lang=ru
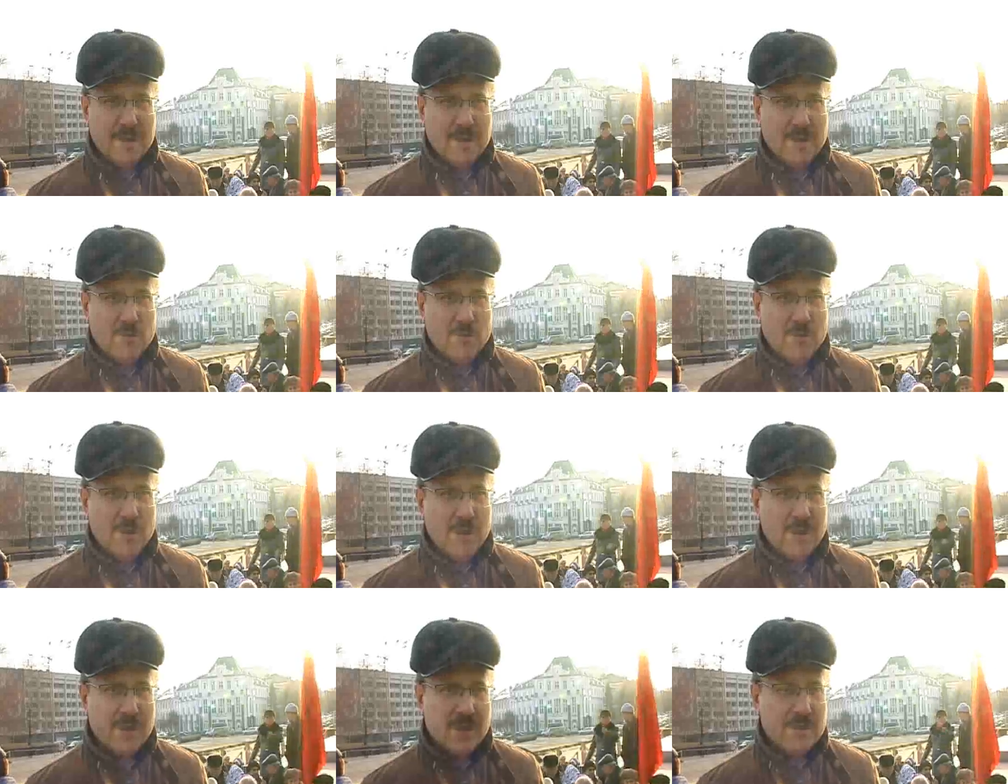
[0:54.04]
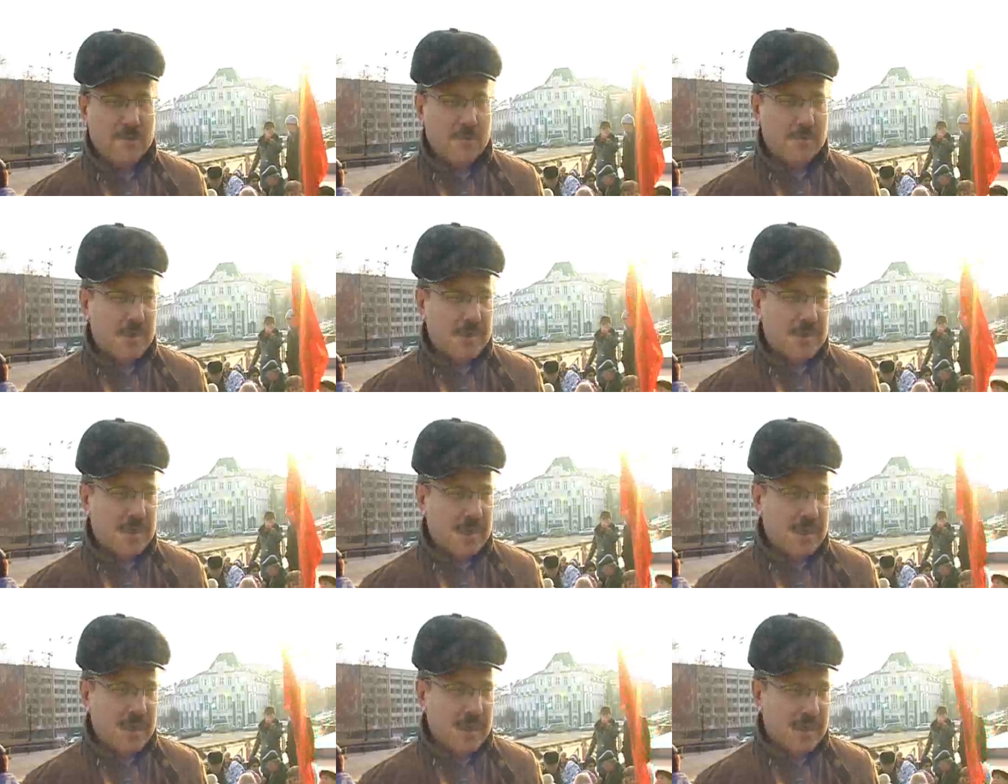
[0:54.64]
Ну, для нас тоже
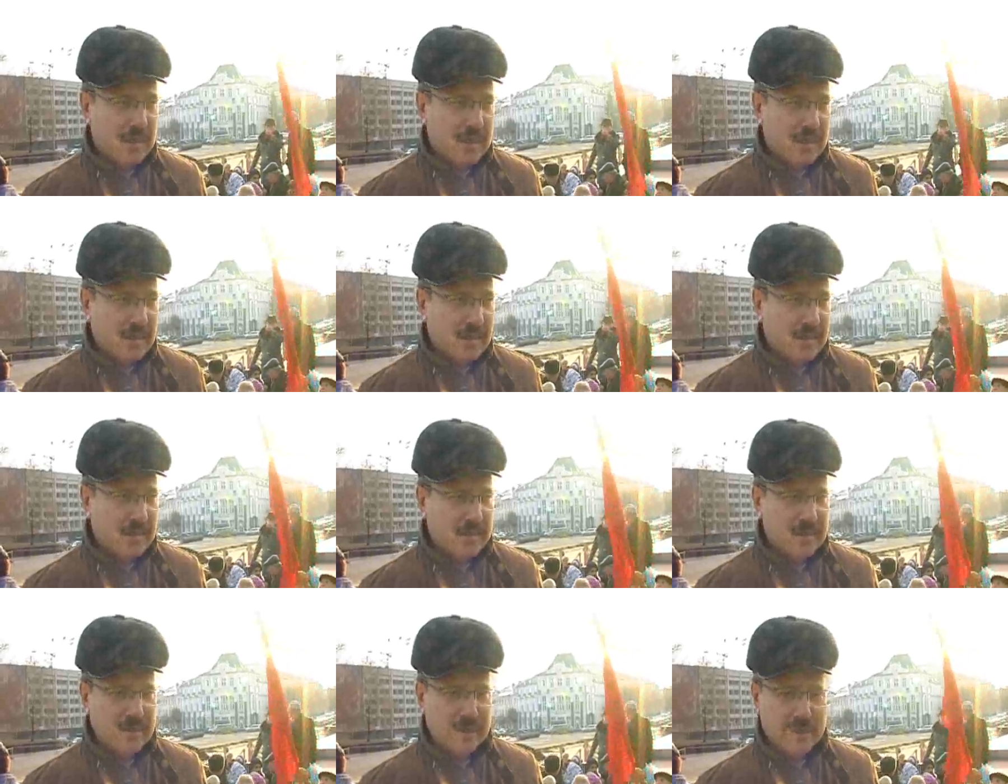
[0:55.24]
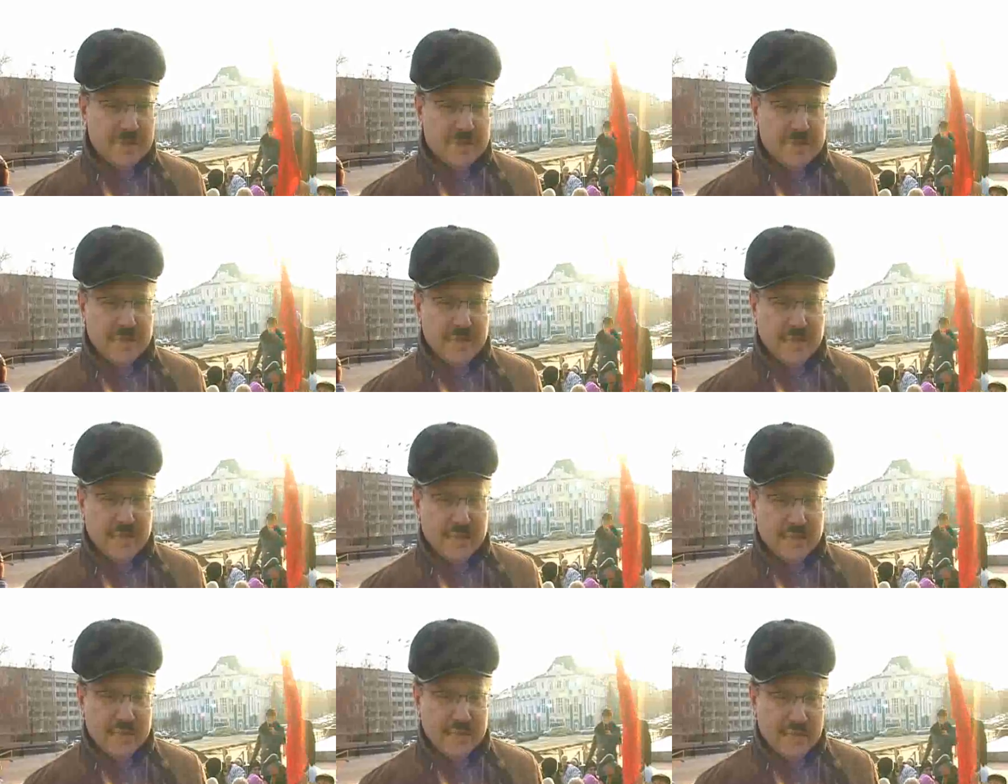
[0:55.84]
загадка.
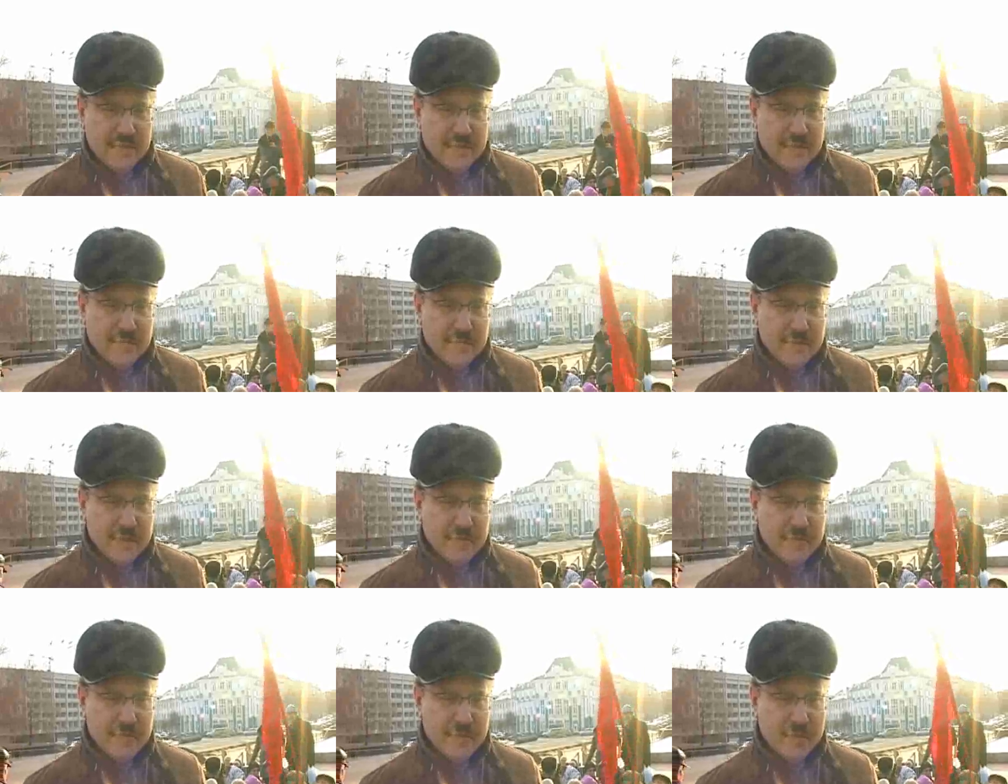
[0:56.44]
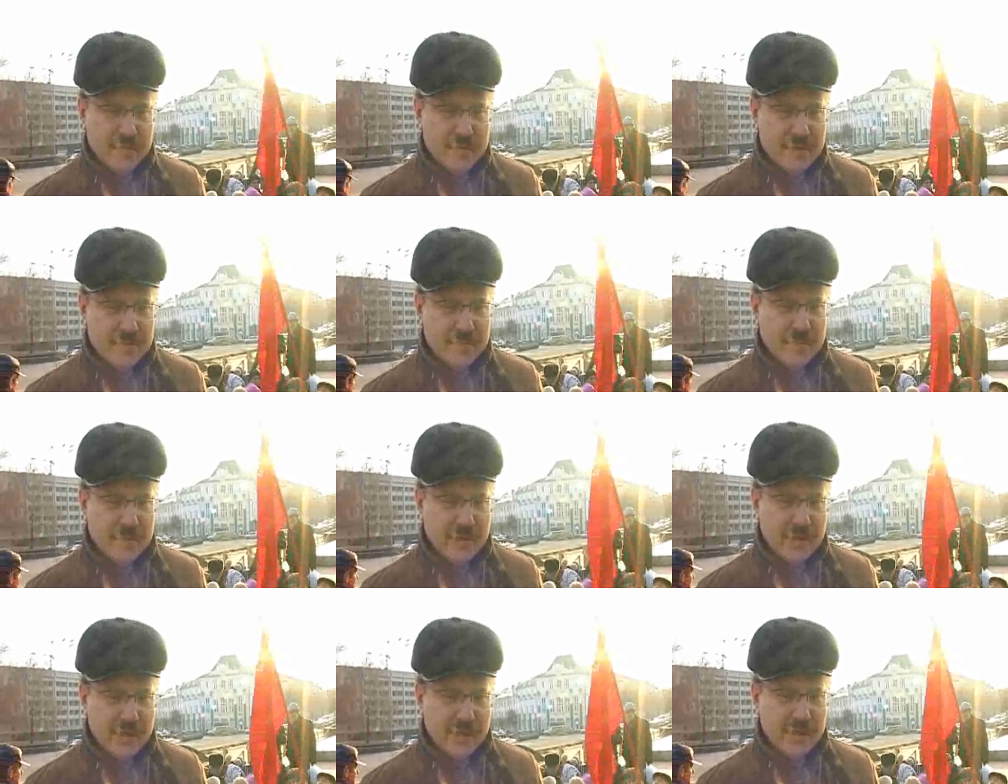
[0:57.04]
Хотя э, мы ведем сейчас
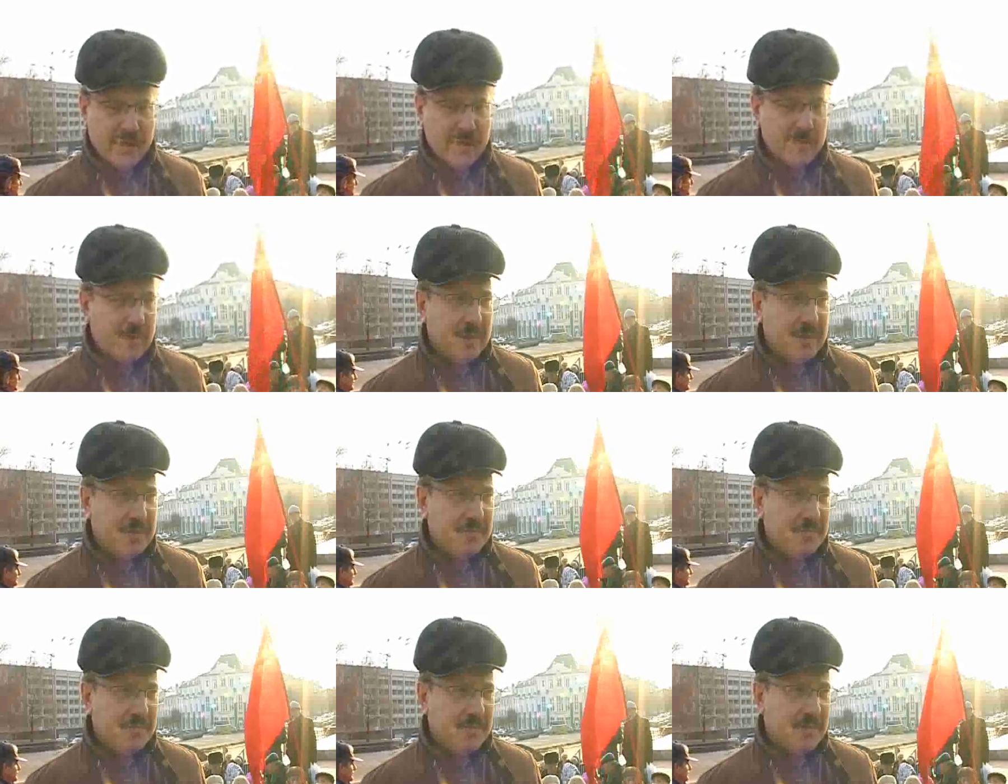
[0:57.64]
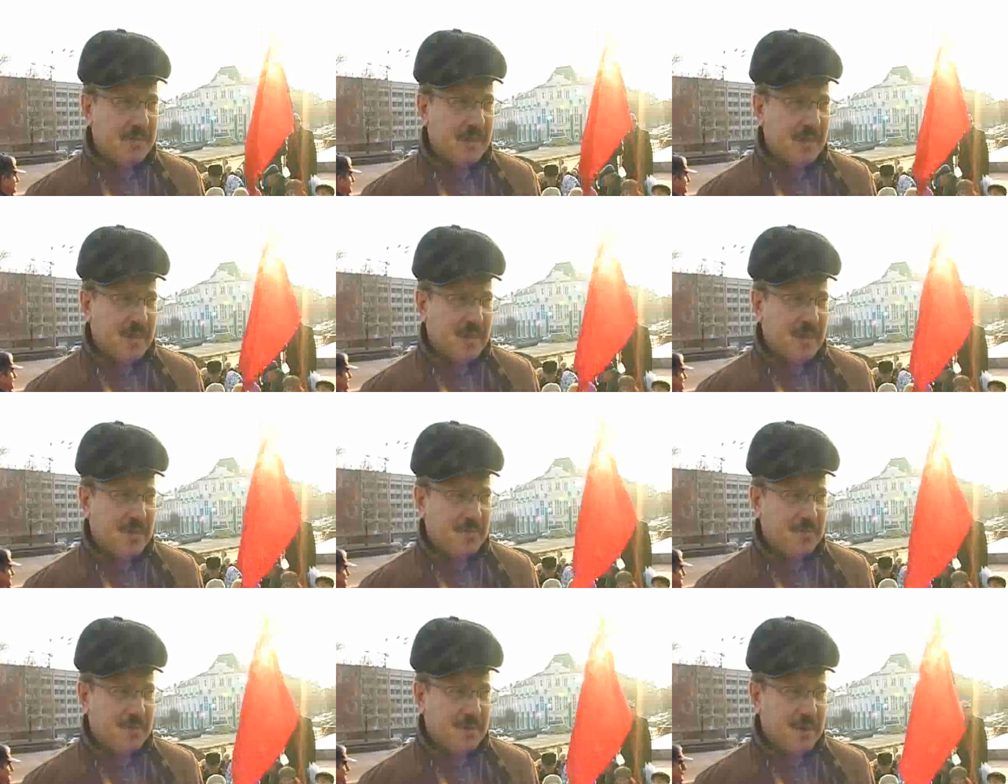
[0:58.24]
параллельный подсчет, и для
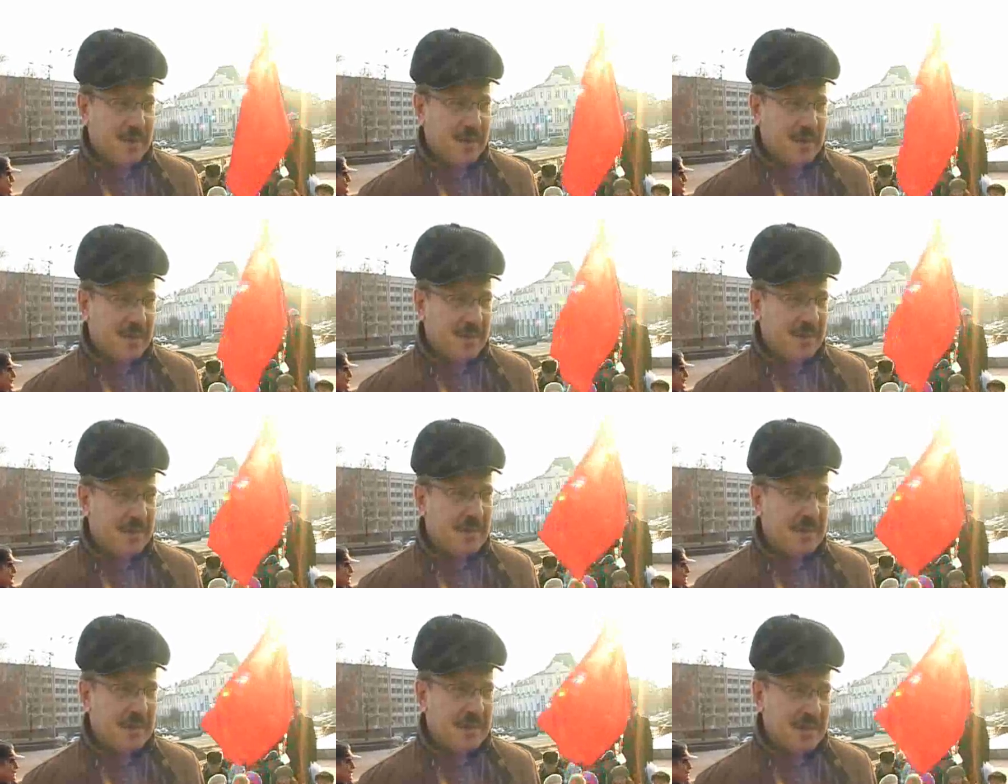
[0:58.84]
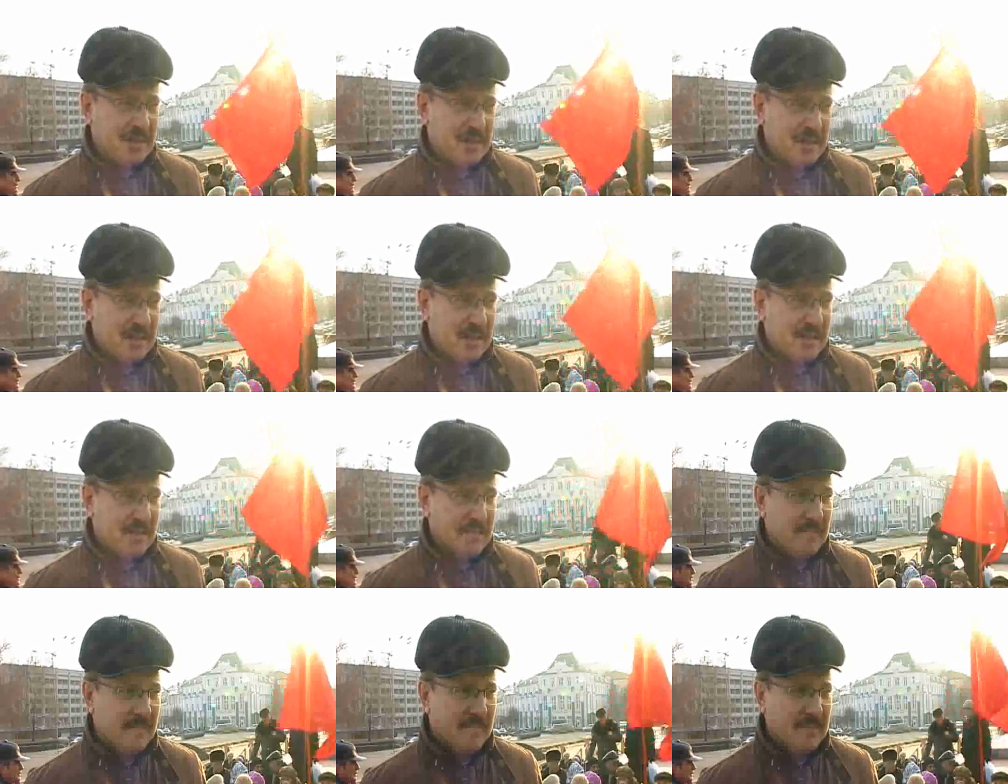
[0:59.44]
нас уже картина
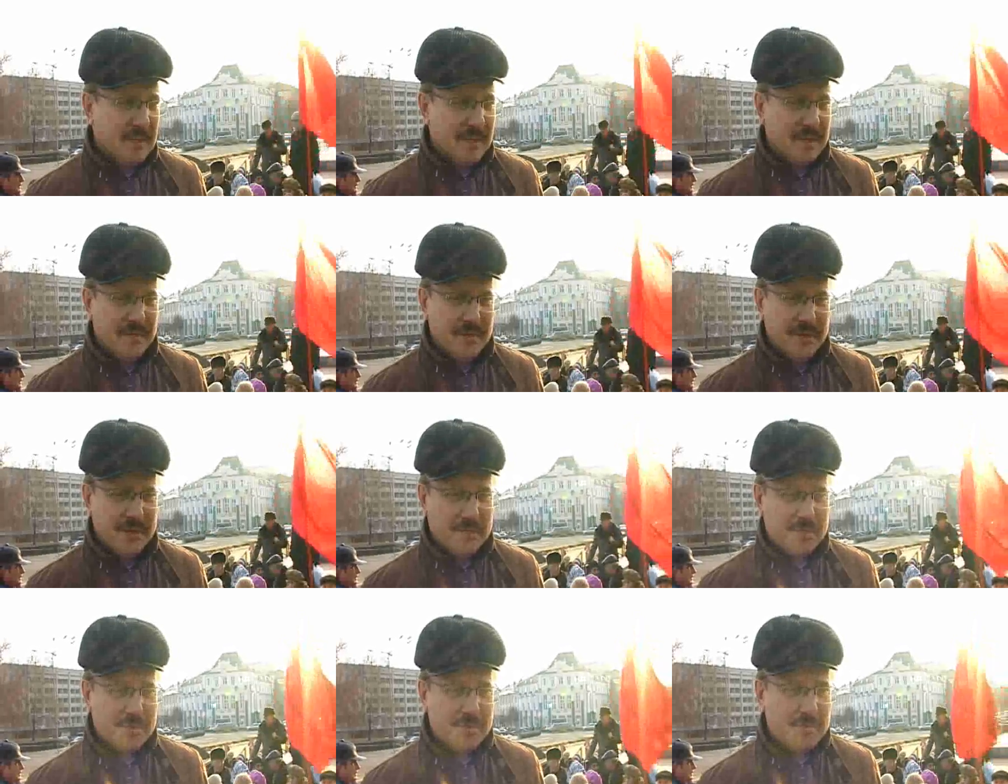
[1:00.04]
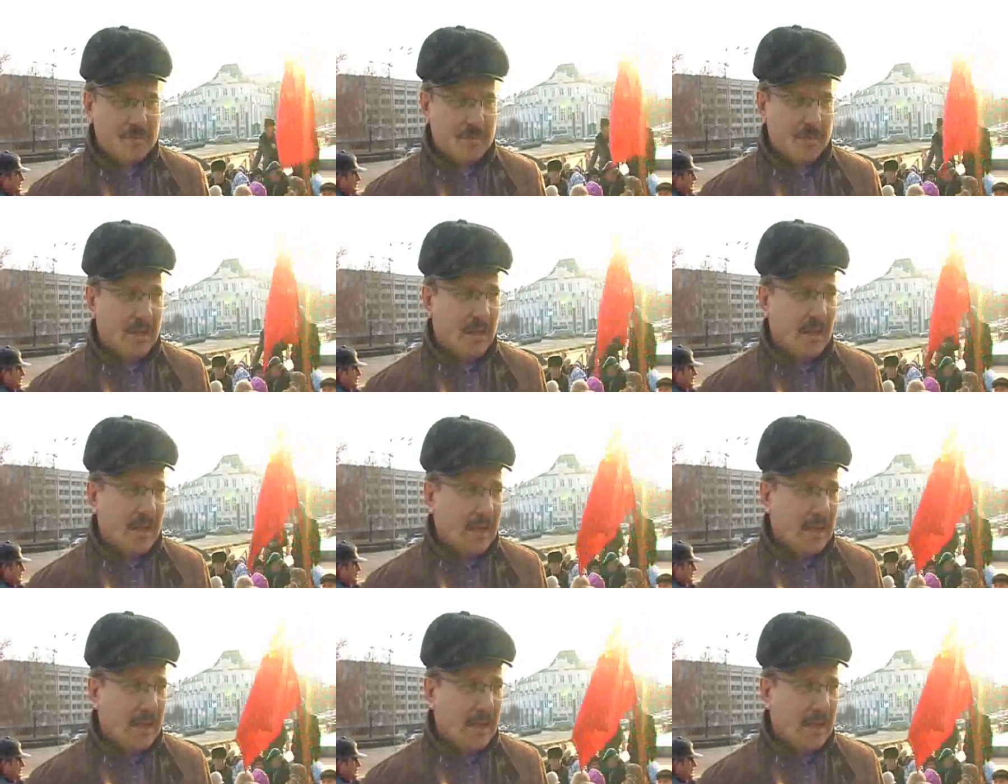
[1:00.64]
ясна. Мы видим, что